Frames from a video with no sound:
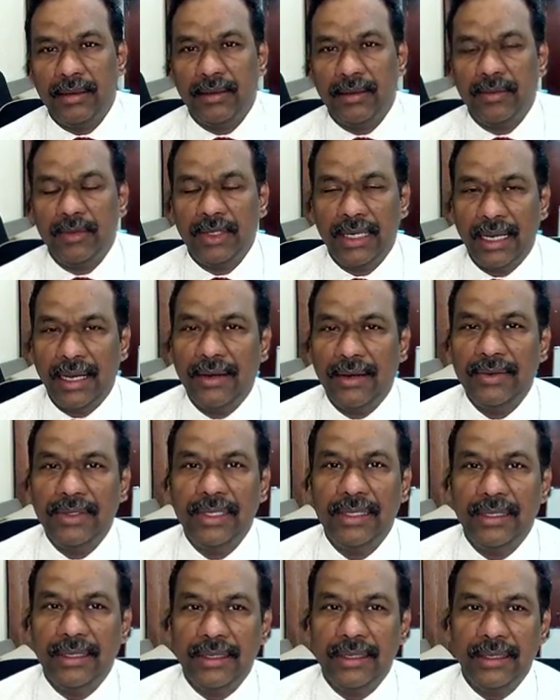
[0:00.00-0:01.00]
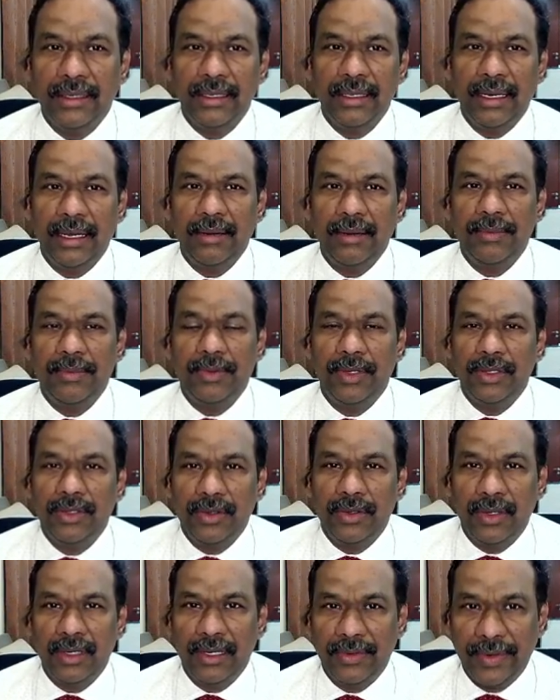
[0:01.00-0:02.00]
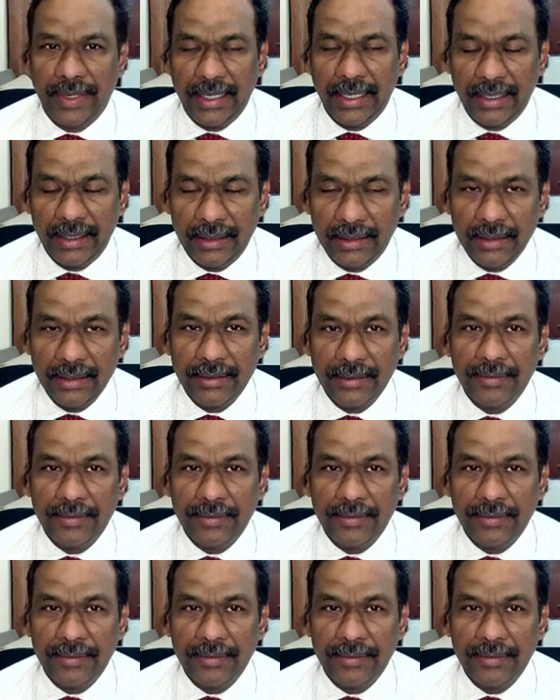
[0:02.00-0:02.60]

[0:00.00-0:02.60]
முதலாவது நாம் புரிந்து கொள்ள வேண்டியது